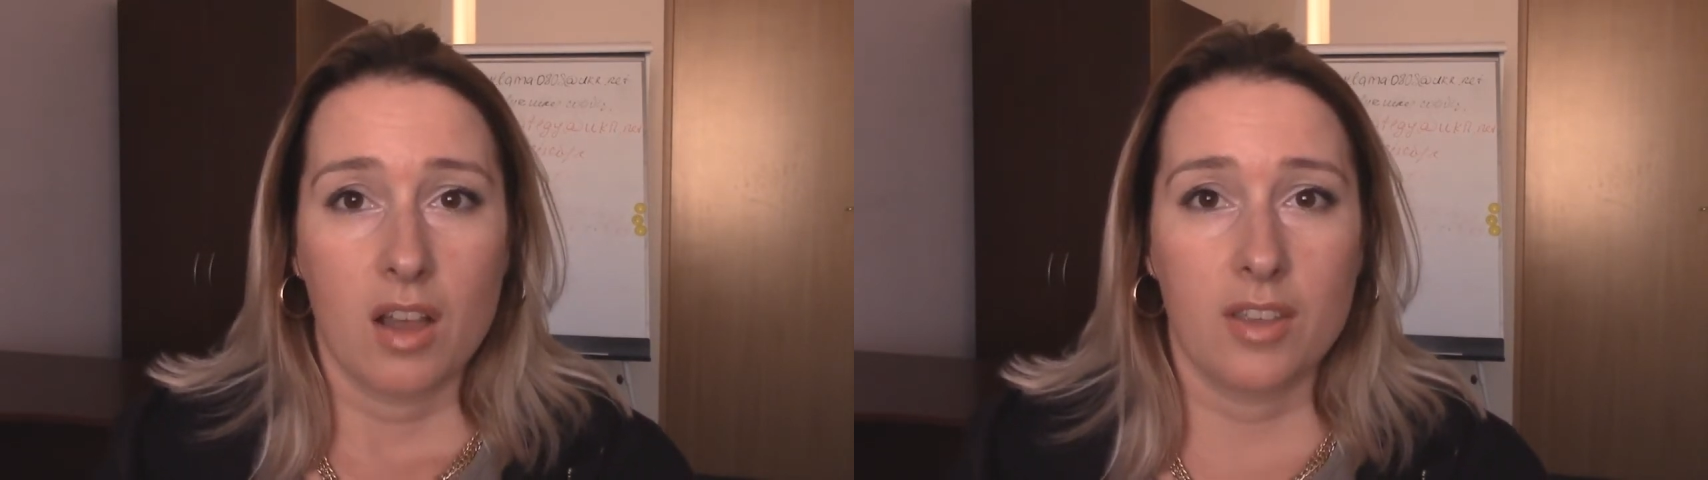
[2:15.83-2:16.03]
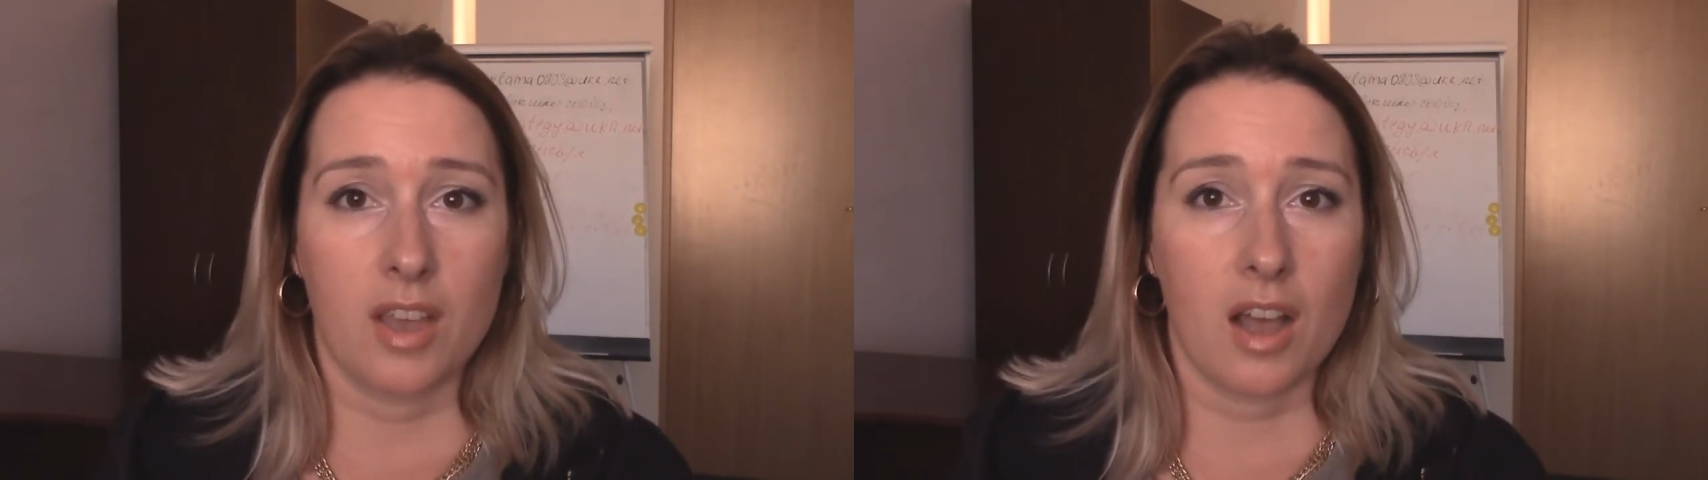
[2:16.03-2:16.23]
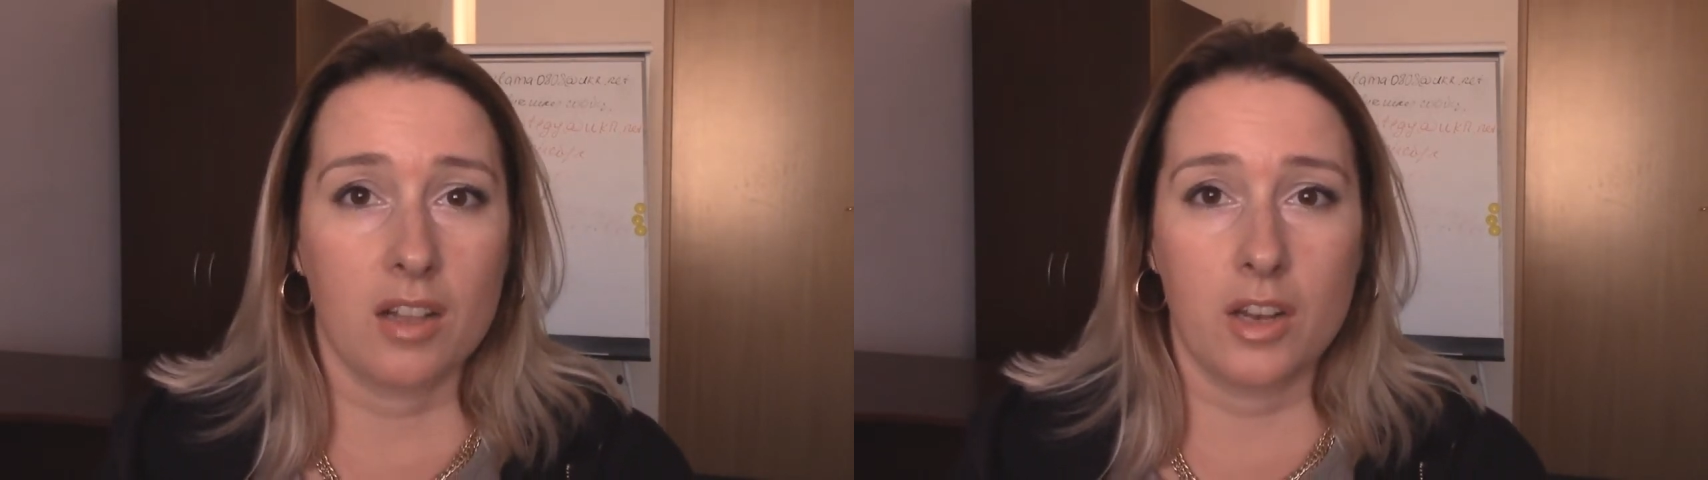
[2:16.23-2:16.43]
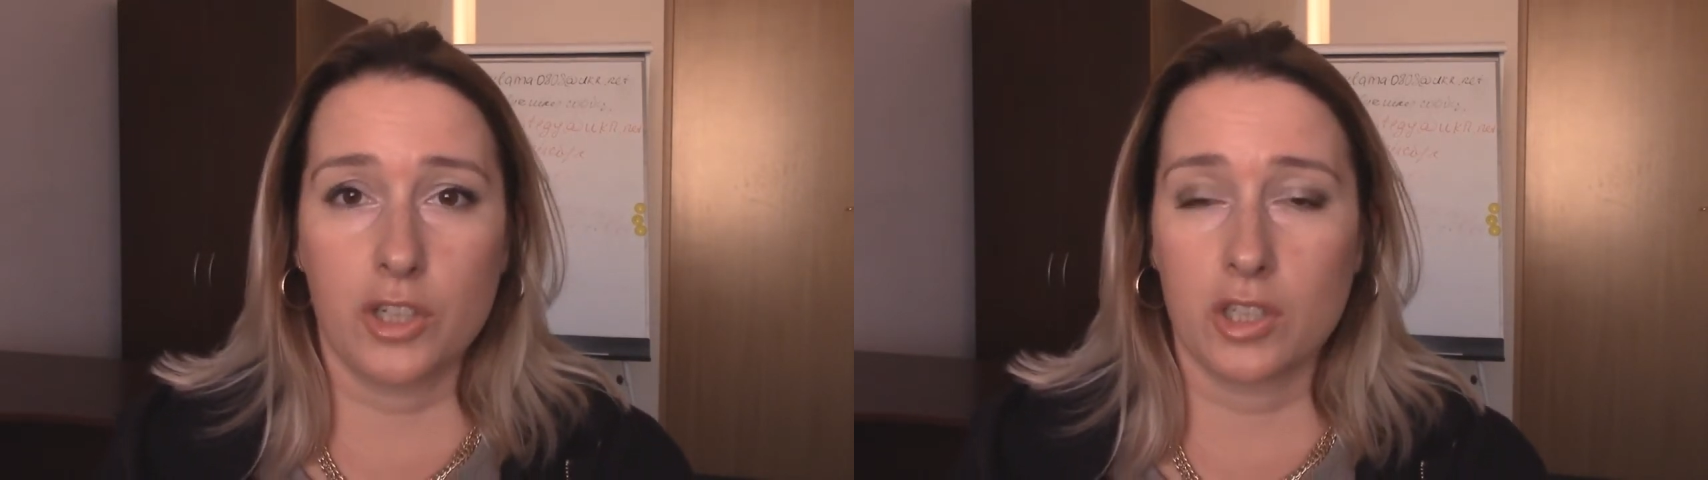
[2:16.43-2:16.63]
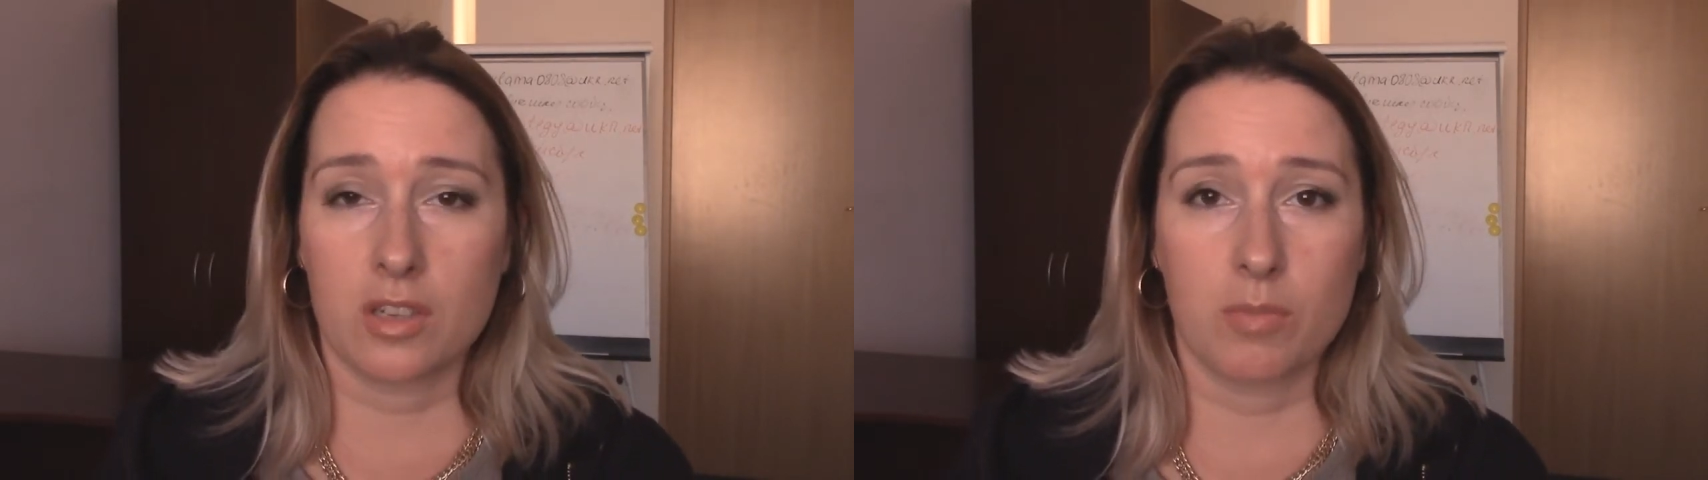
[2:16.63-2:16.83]
я
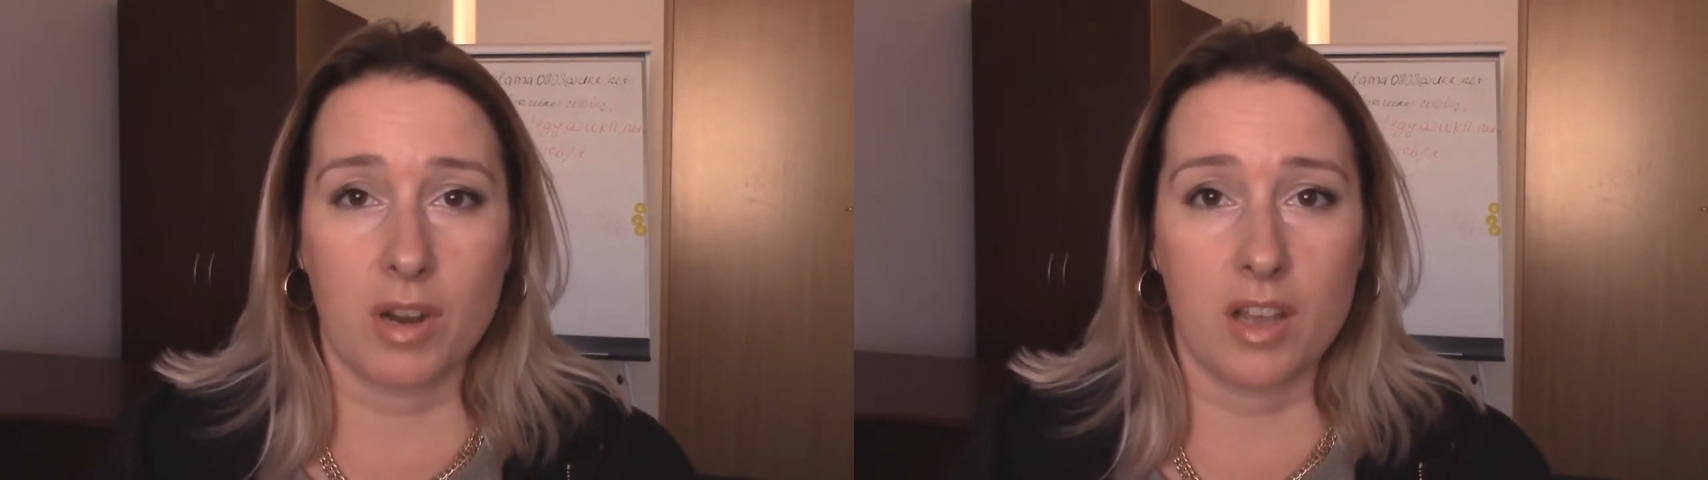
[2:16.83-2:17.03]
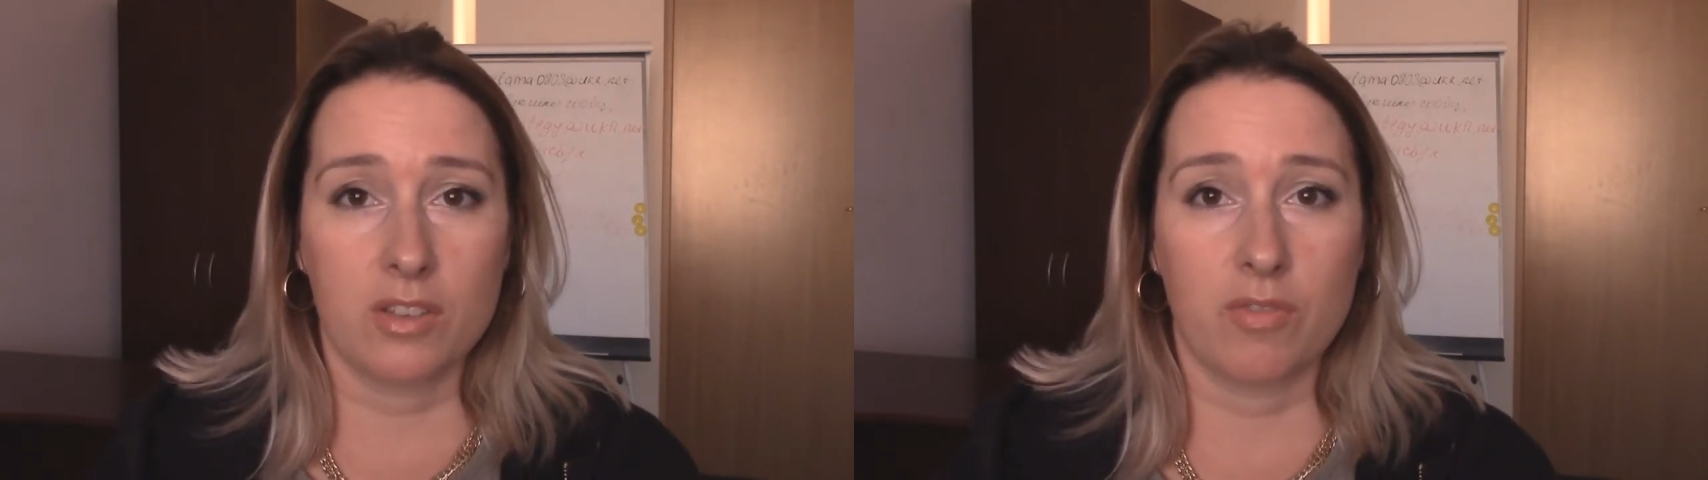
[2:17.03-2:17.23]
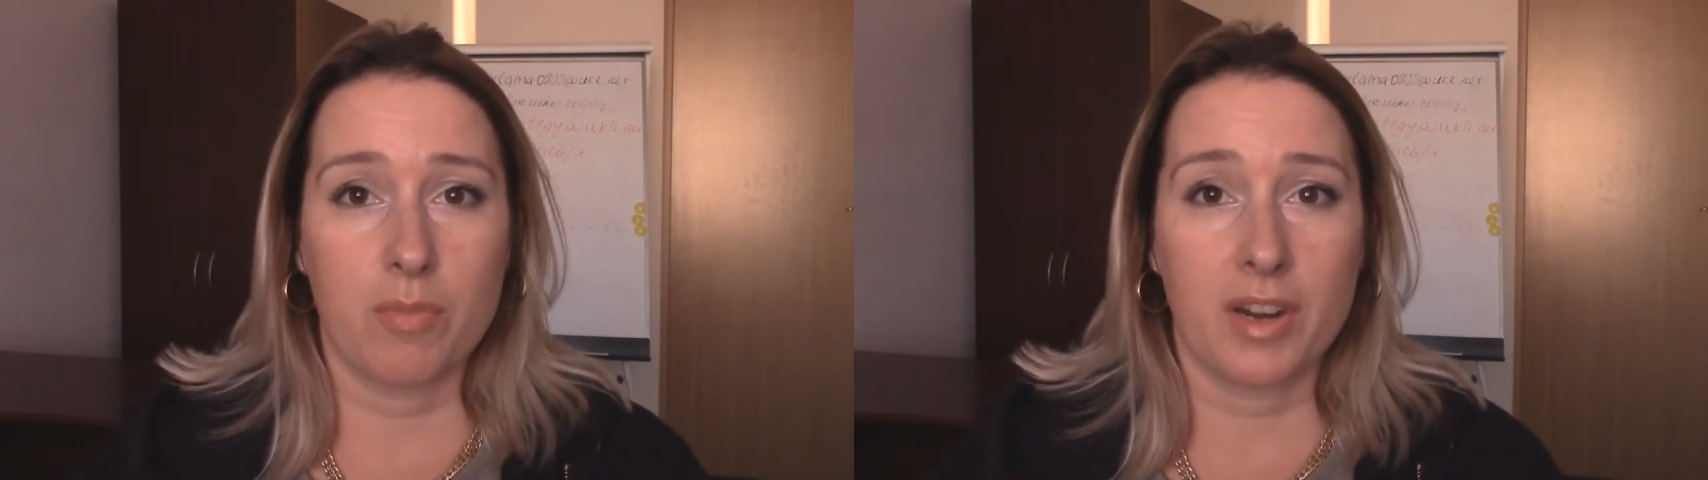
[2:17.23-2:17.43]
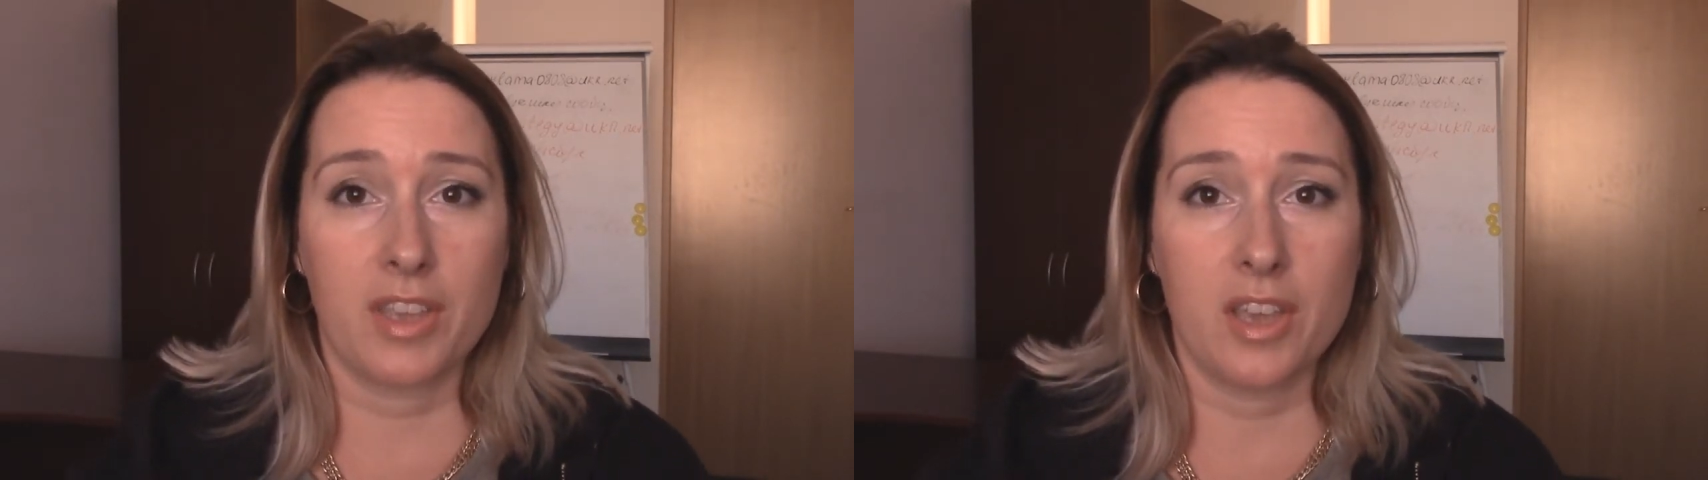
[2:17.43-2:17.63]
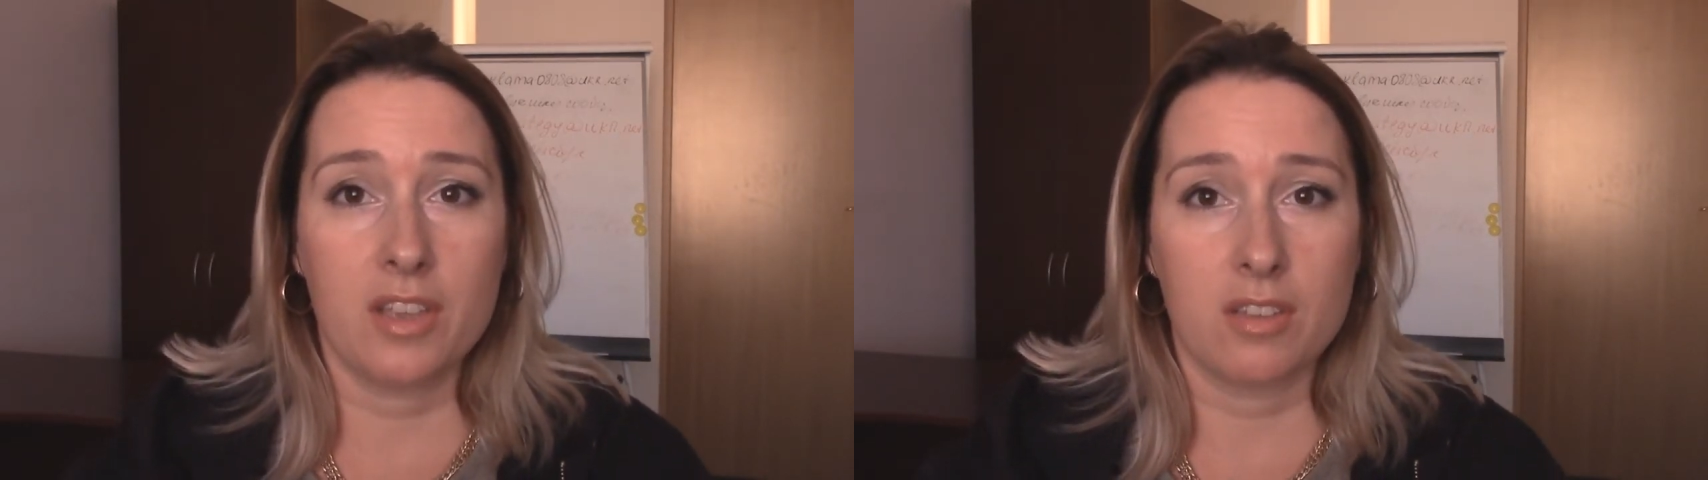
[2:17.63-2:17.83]
отлично разбираюсь в
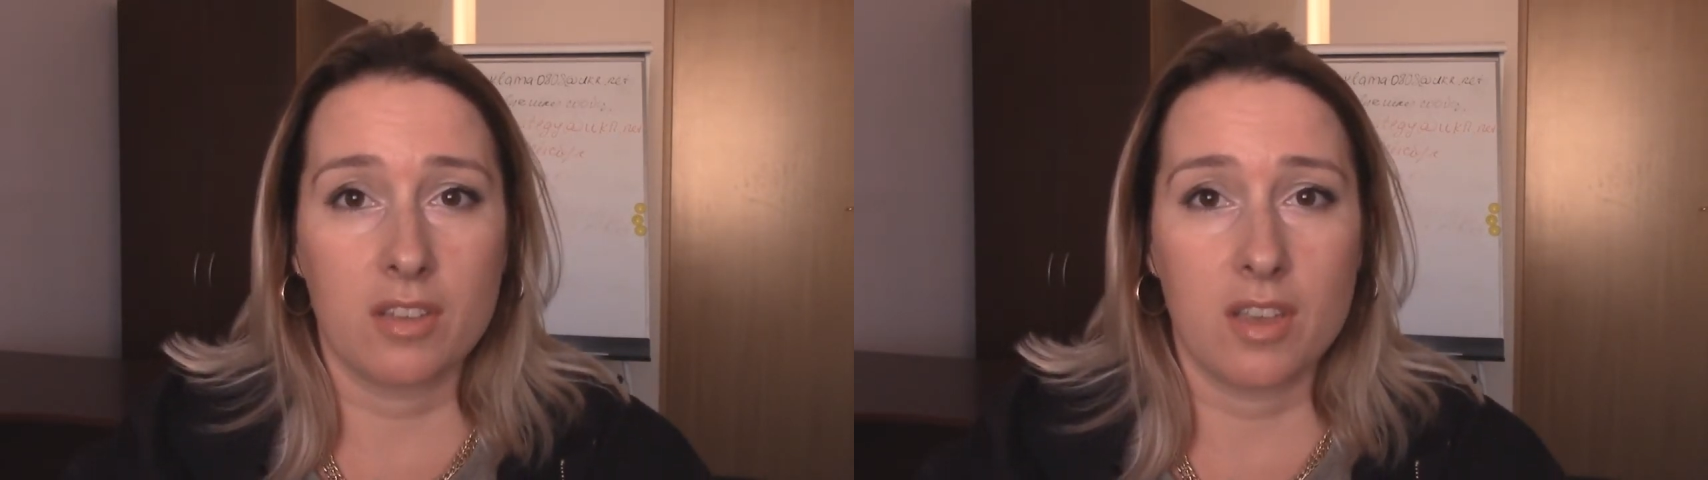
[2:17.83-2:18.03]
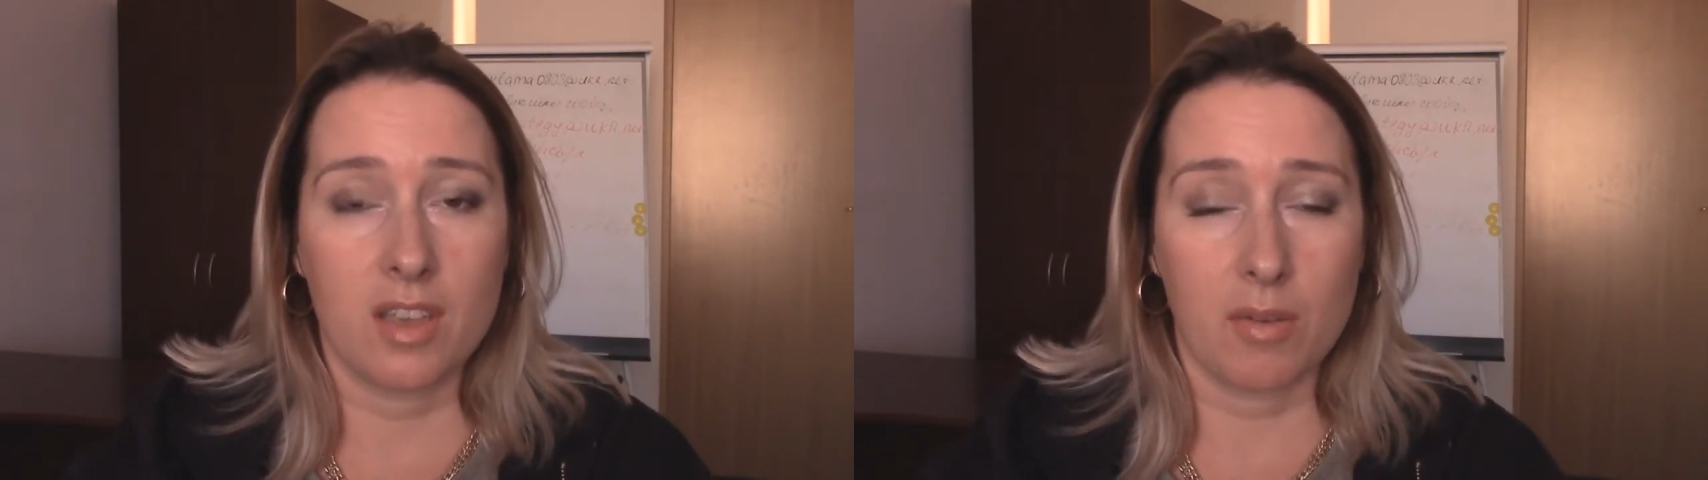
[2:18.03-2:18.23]
маркетинге,